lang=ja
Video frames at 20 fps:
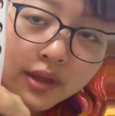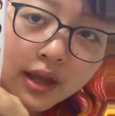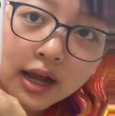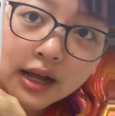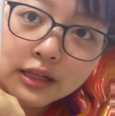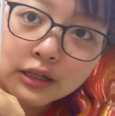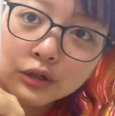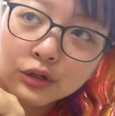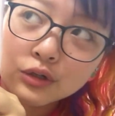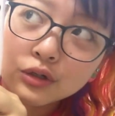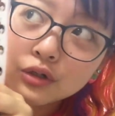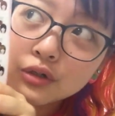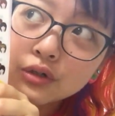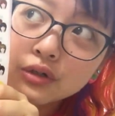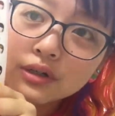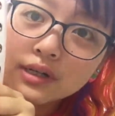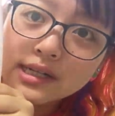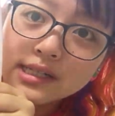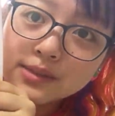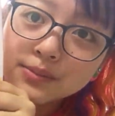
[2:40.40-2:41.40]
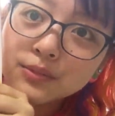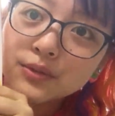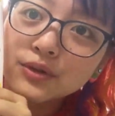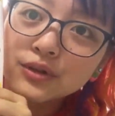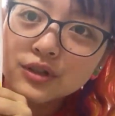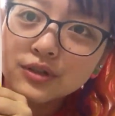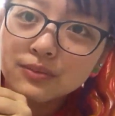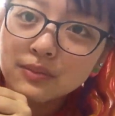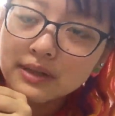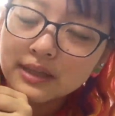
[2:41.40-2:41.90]
いつも
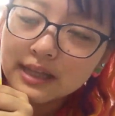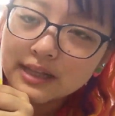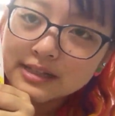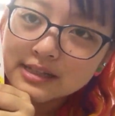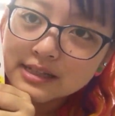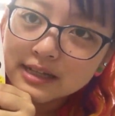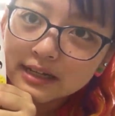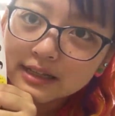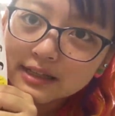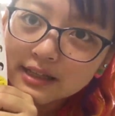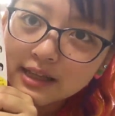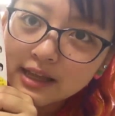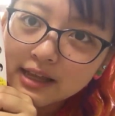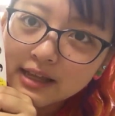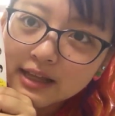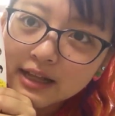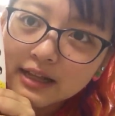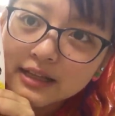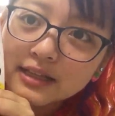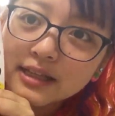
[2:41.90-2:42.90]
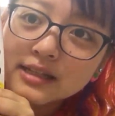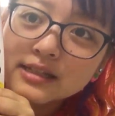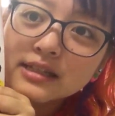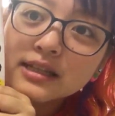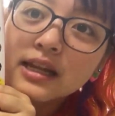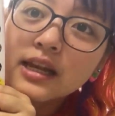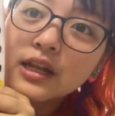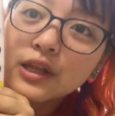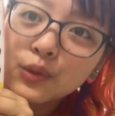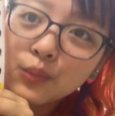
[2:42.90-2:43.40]
薄めて使っていたんです
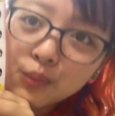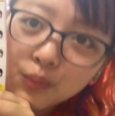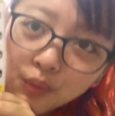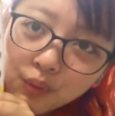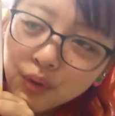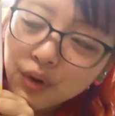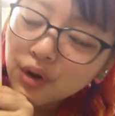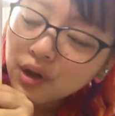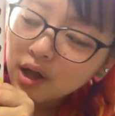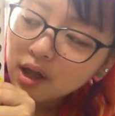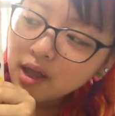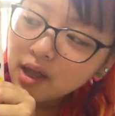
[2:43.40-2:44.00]
けれども、